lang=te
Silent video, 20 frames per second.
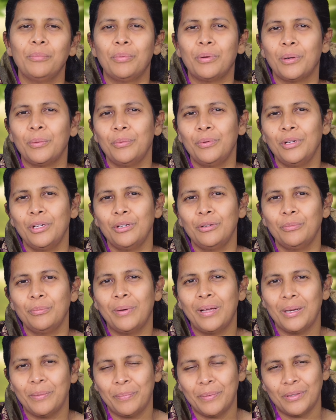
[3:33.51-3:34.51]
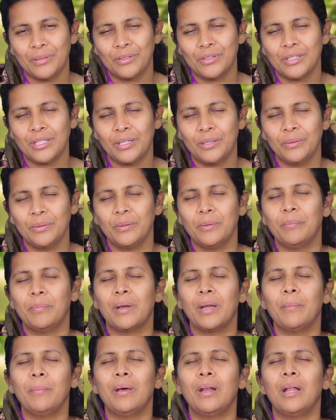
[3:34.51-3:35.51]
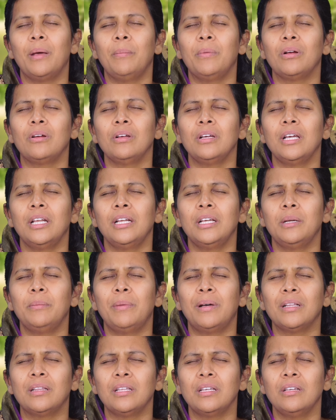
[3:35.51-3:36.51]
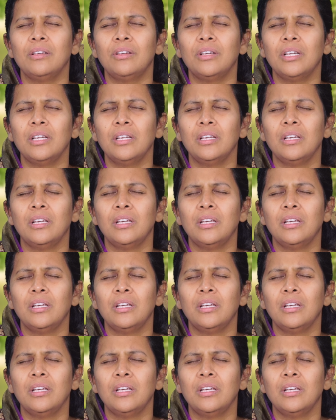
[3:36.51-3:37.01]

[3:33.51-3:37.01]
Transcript: ప్రభు నిన్ను బలపరుస్తాడు ప్రేమ నమ్మకం కలిగిన మా తండ్రి